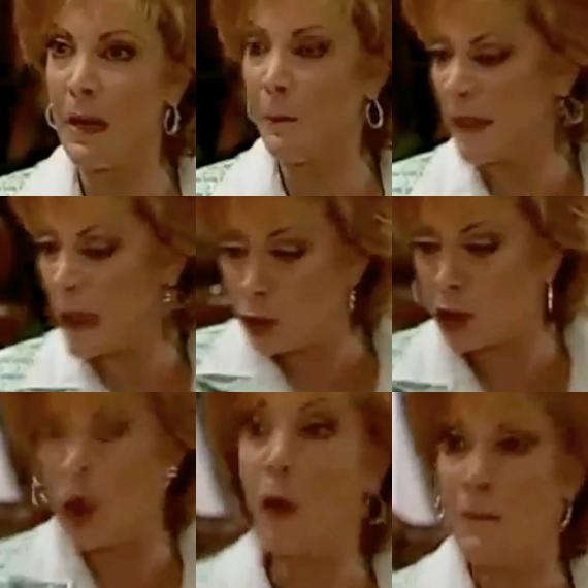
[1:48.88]
a poner un
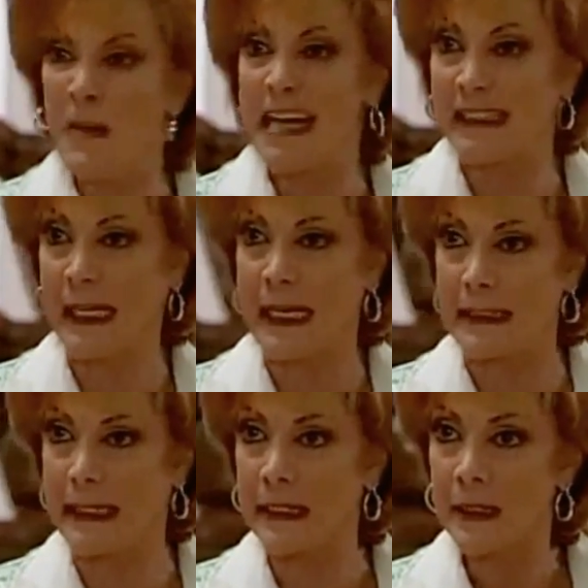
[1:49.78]
solo pie en esta
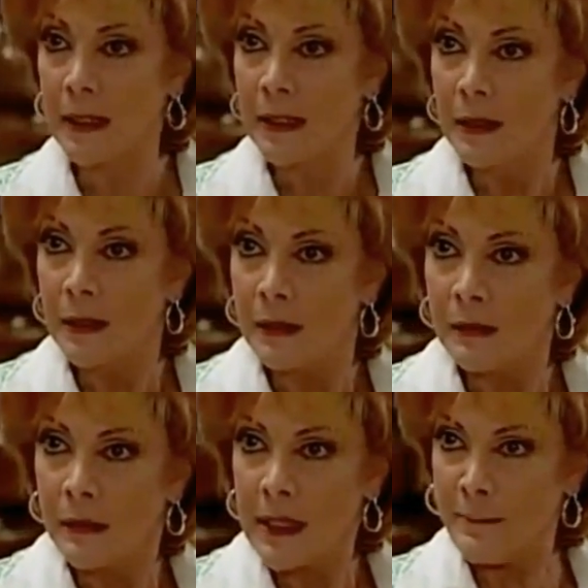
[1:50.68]
casa.
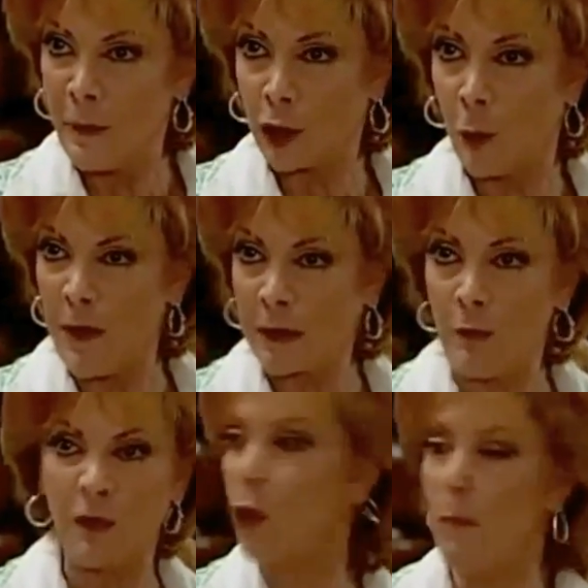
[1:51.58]
Y por supuesto,
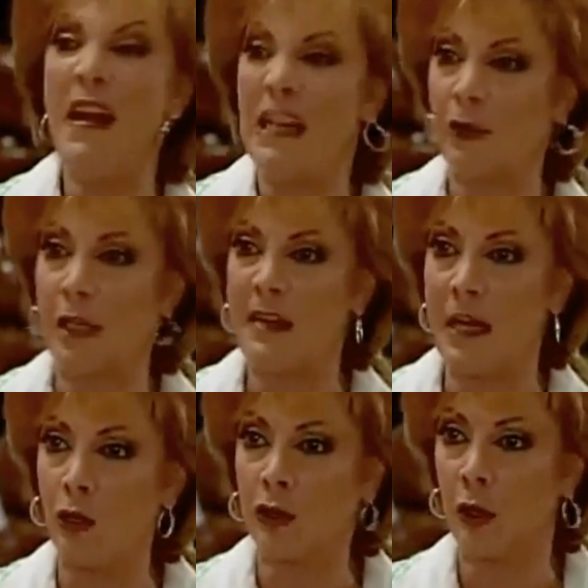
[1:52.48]
mucho menos en mi
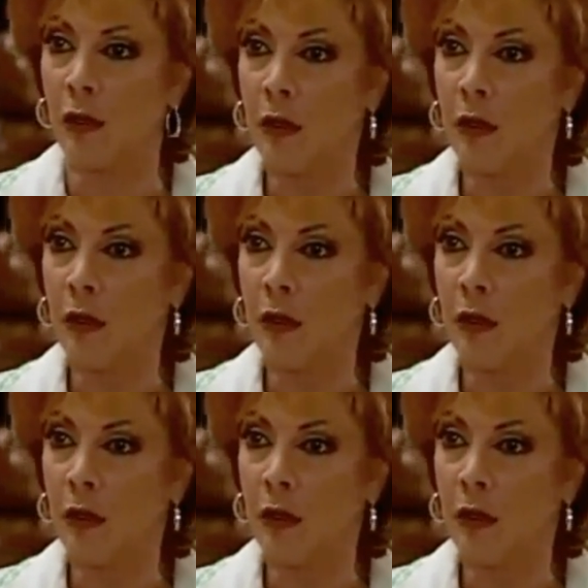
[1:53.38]
negocio.